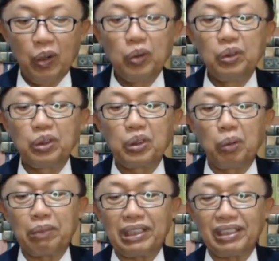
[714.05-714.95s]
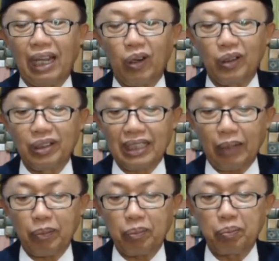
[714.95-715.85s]
untuk
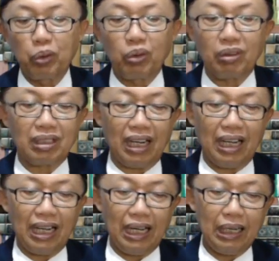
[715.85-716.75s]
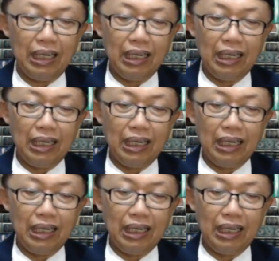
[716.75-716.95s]
mencalonkan putra